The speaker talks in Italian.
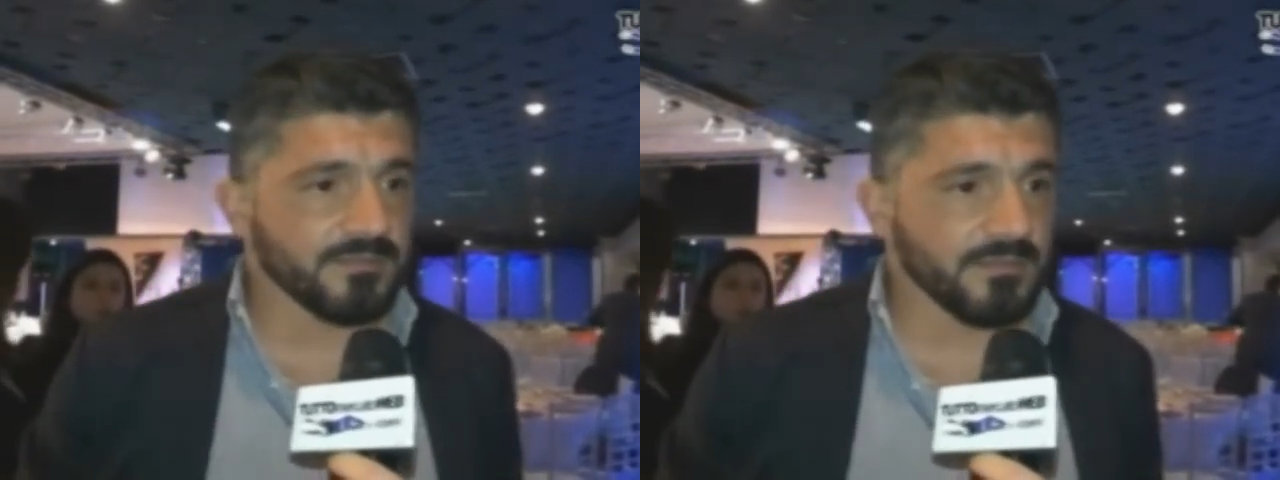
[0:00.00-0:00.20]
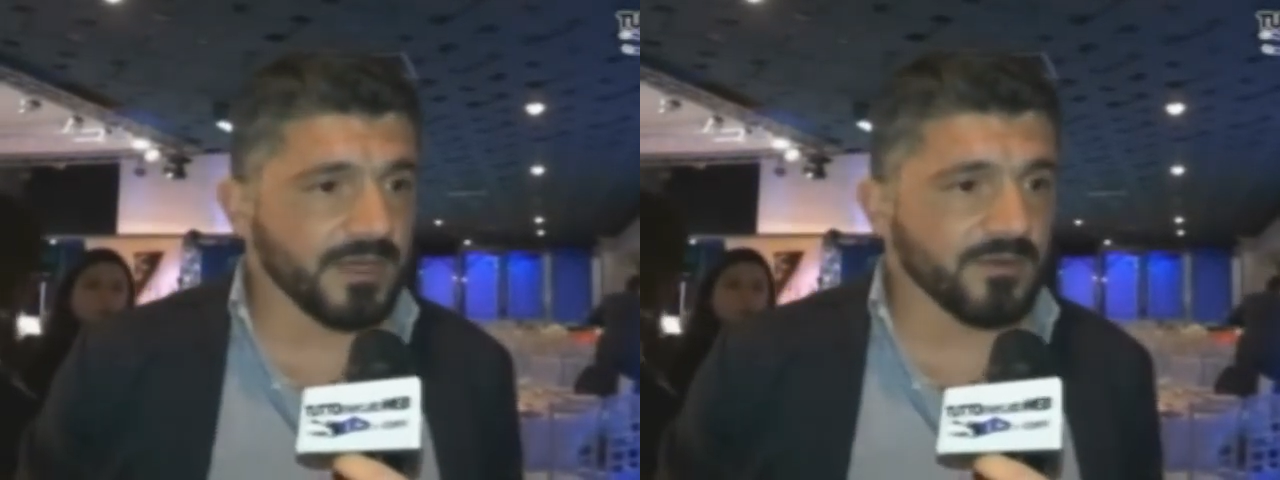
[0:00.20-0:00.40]

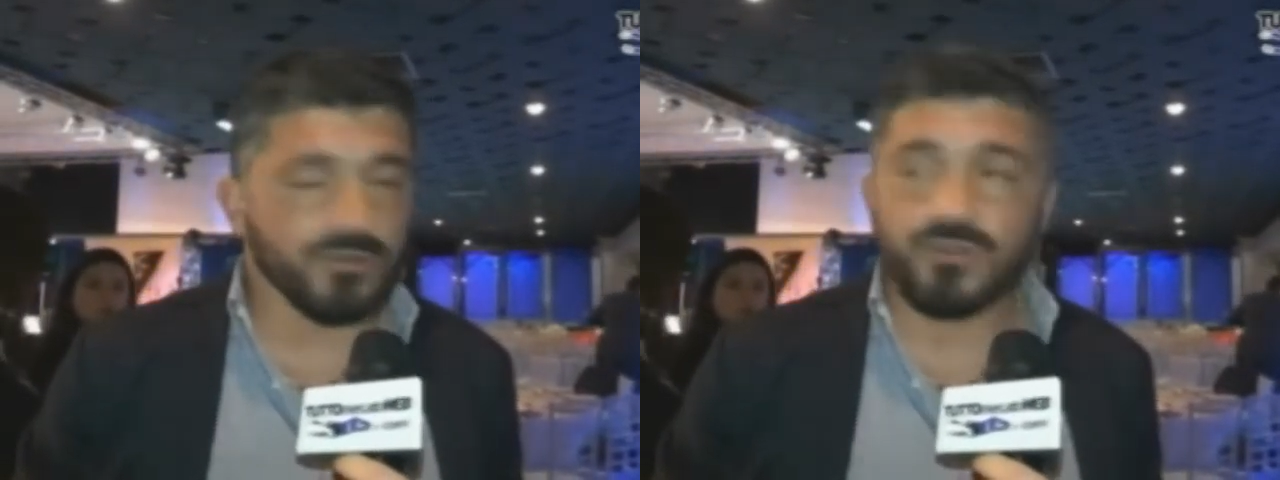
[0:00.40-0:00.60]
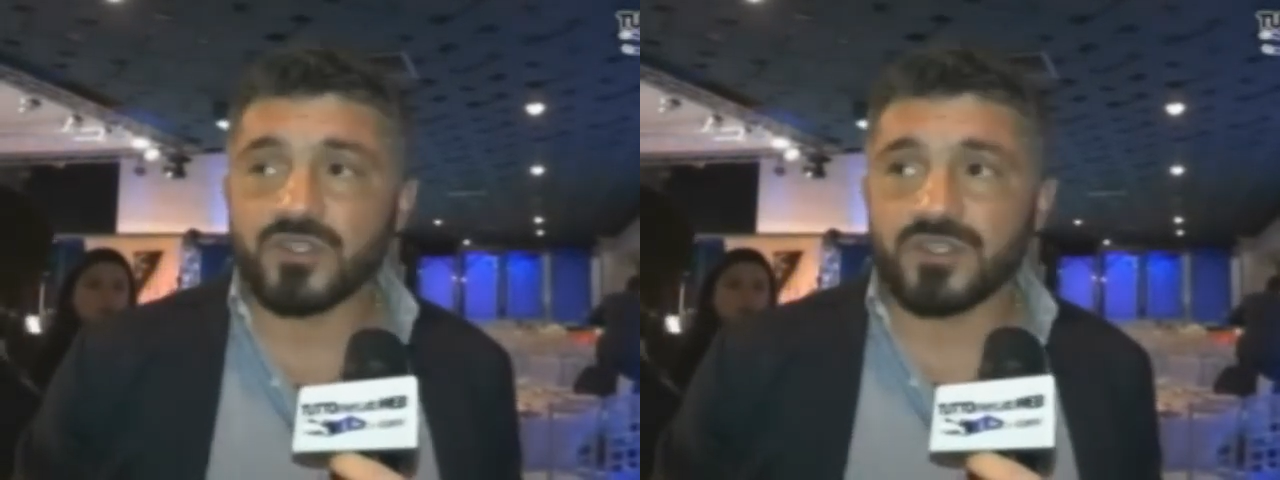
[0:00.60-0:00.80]
Mancano
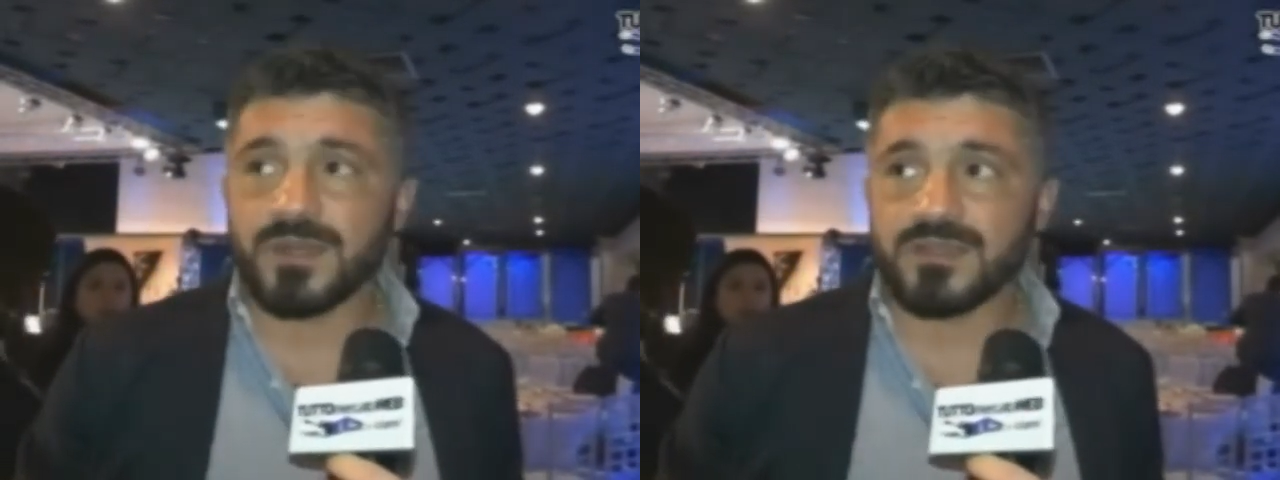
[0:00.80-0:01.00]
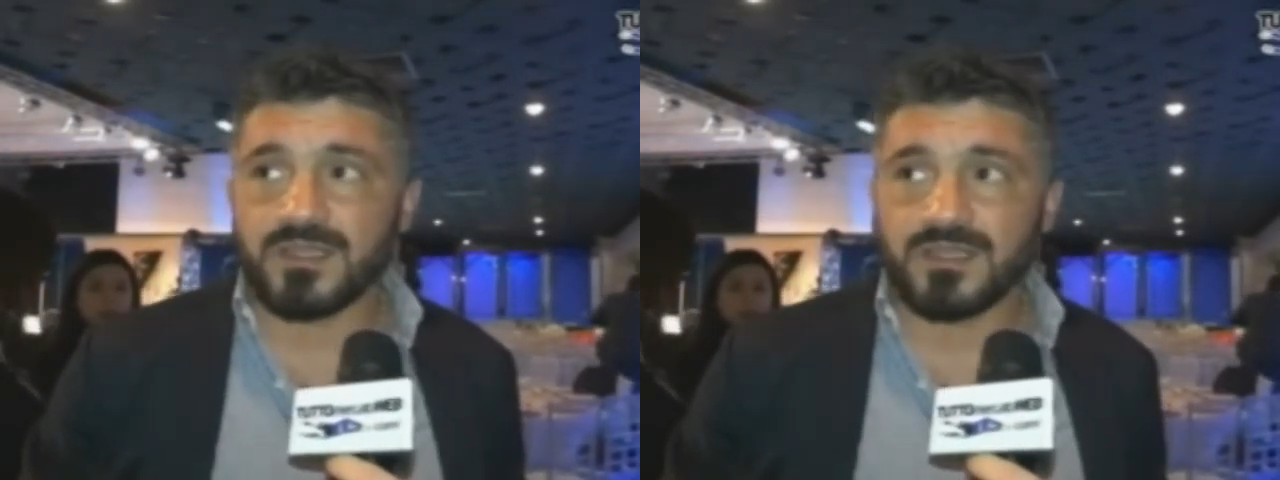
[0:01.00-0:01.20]
12
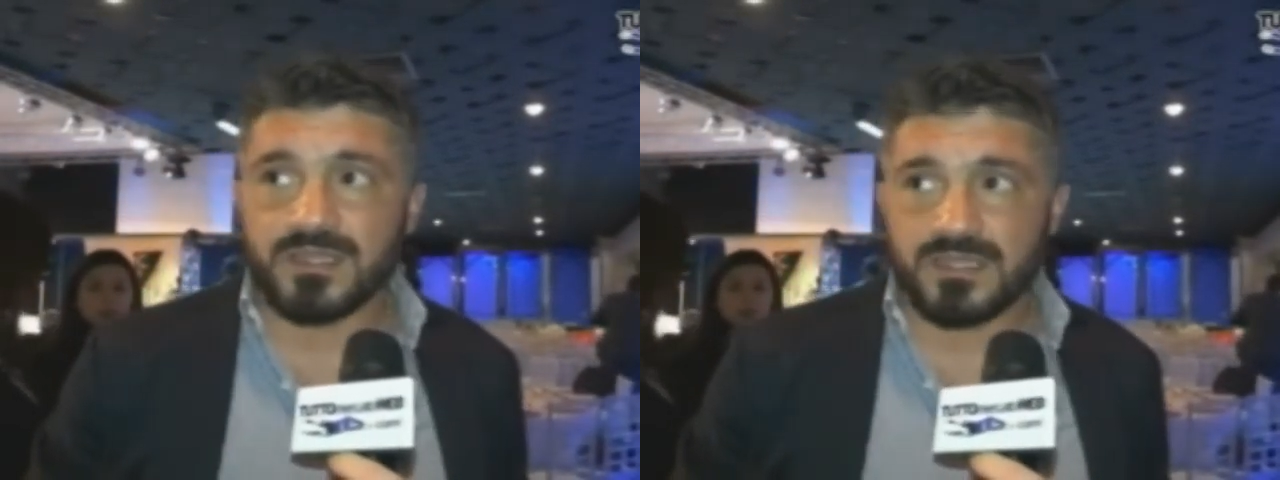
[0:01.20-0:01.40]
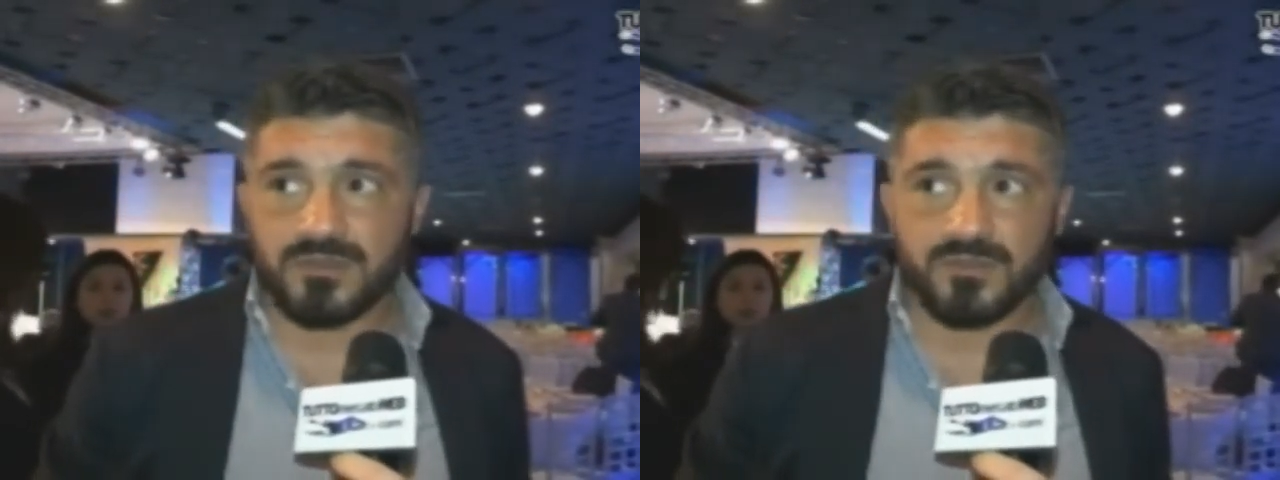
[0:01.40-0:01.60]
partite,
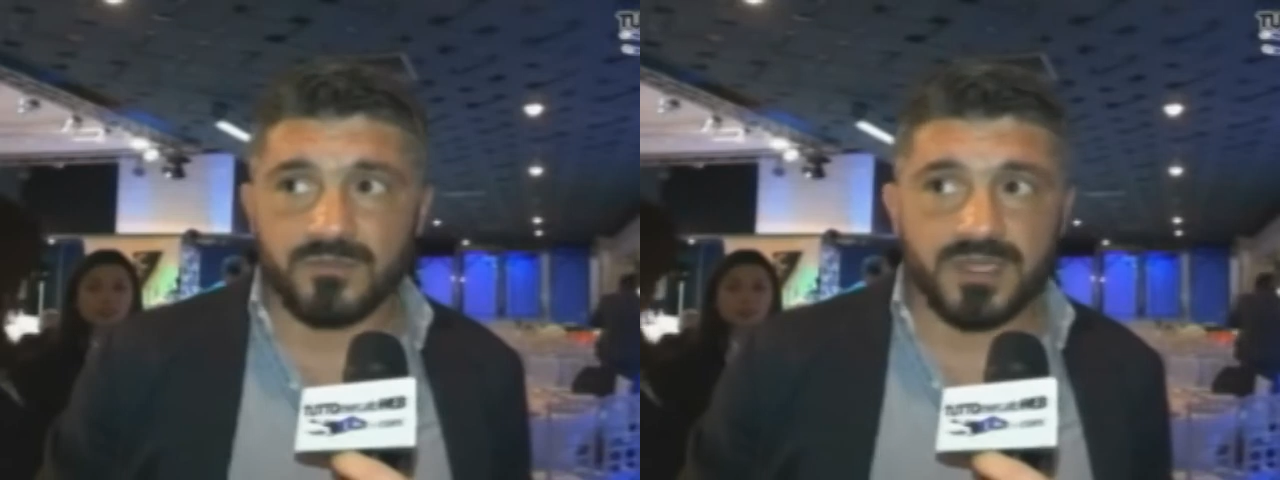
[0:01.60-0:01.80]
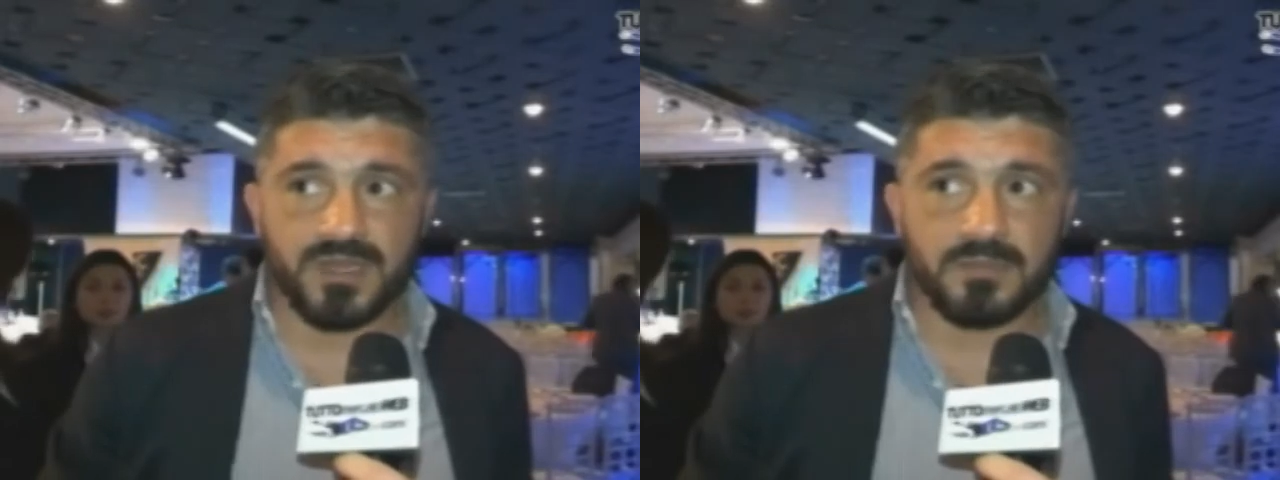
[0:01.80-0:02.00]
secondo
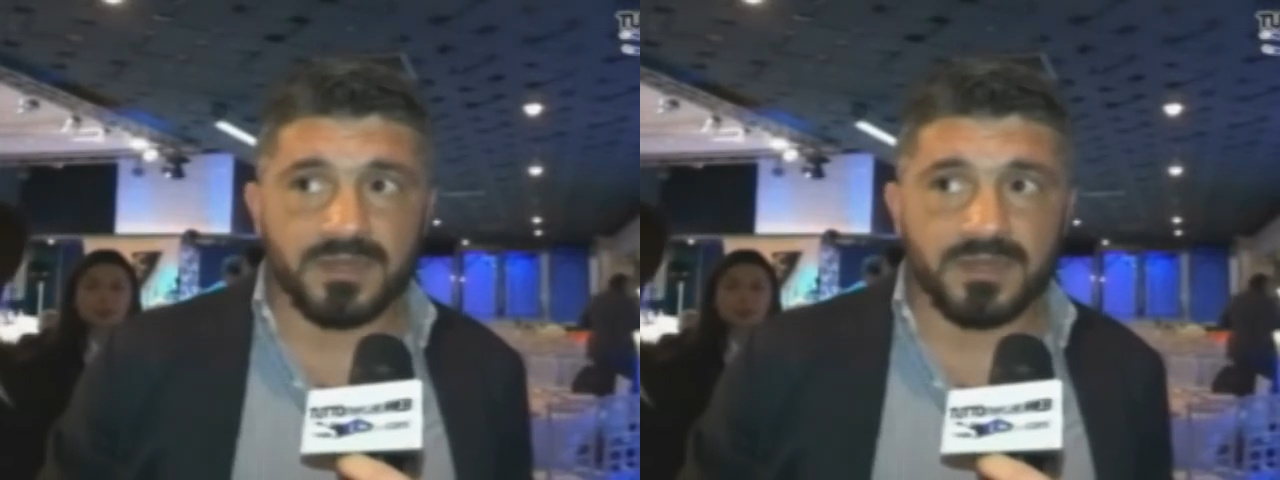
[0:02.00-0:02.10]
me le